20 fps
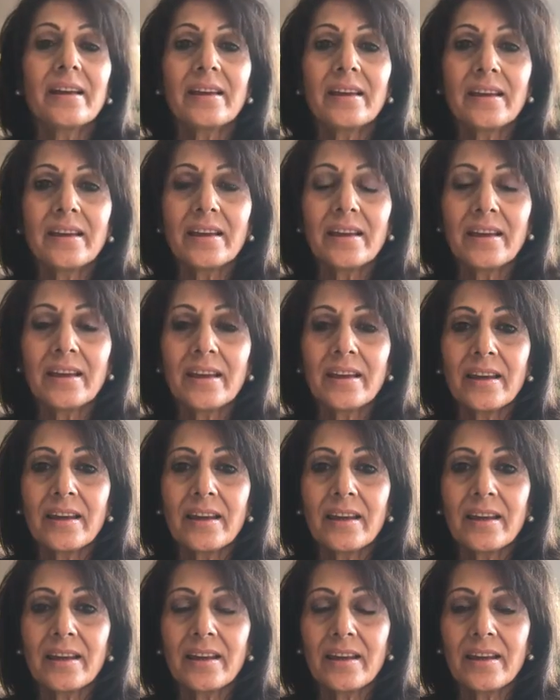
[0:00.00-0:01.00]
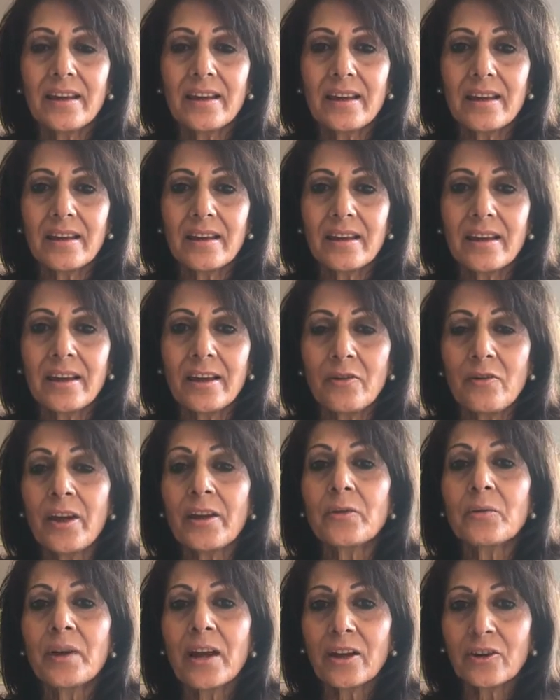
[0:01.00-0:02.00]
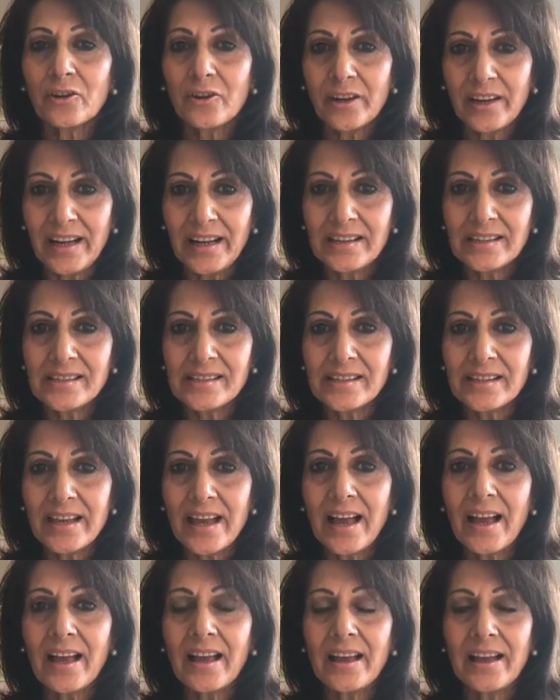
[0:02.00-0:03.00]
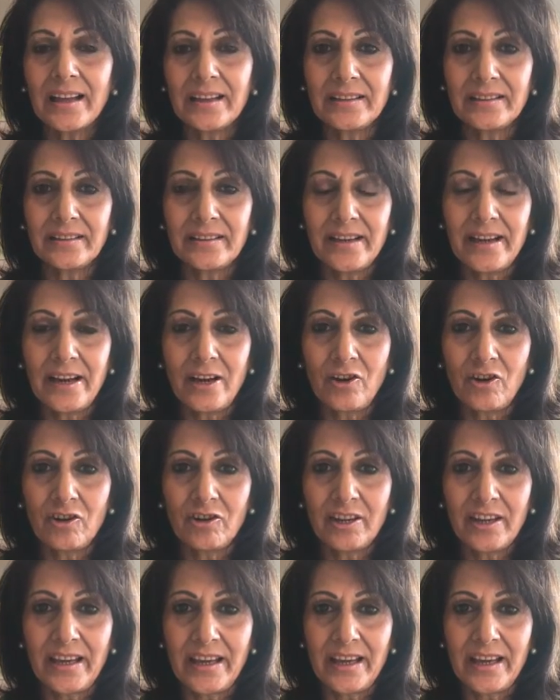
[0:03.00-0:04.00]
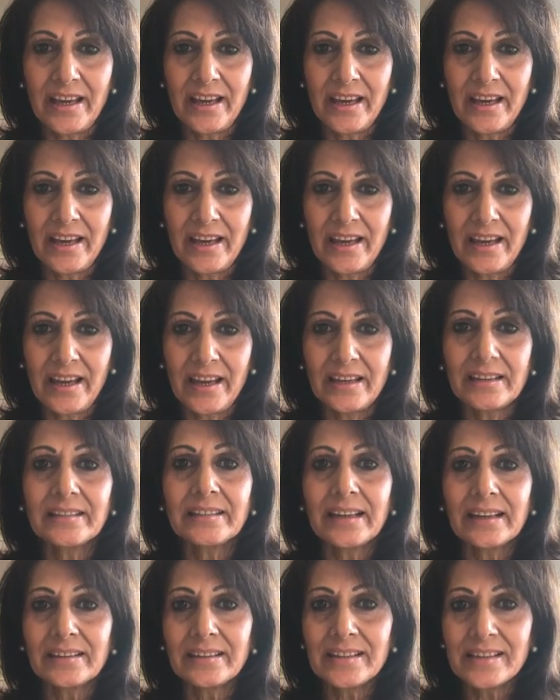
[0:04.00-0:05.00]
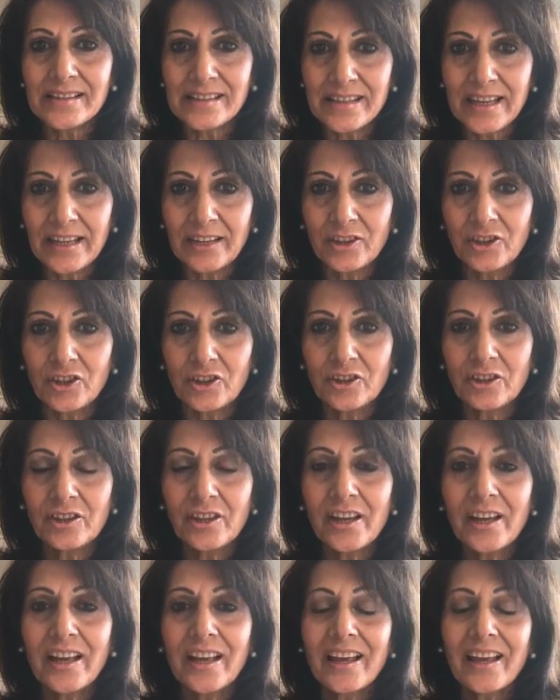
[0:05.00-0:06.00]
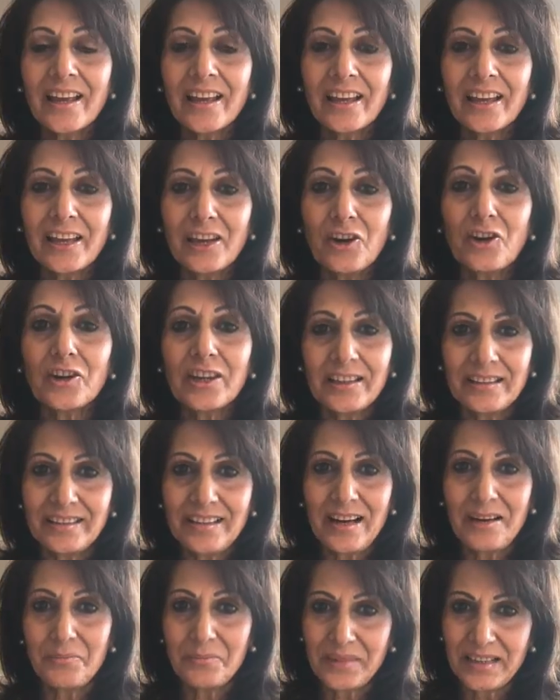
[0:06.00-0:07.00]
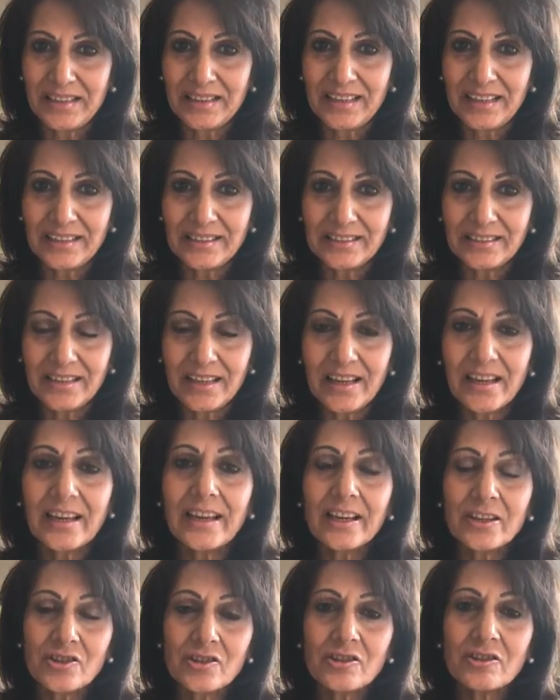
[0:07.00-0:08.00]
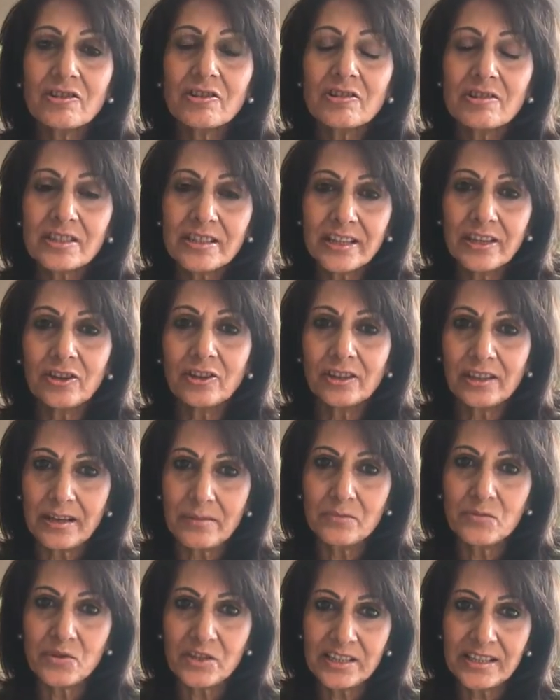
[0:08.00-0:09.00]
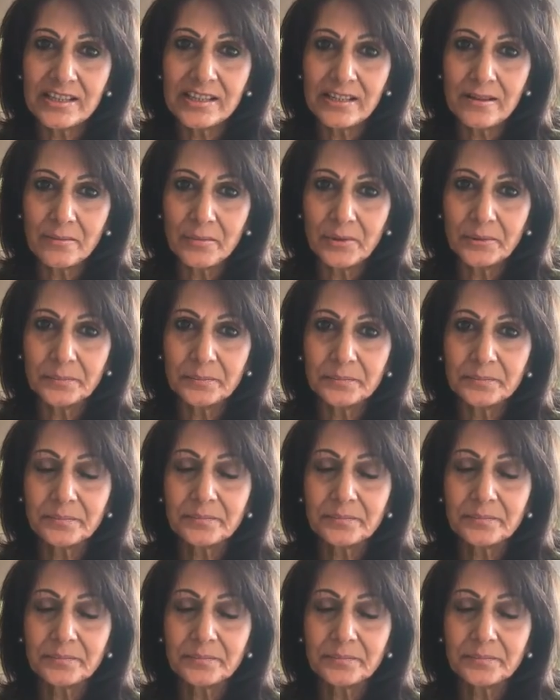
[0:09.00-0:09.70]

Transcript: y no hay una coherencia entre lo que estás diciendo y lo que transmites y eso se nota muchísimo.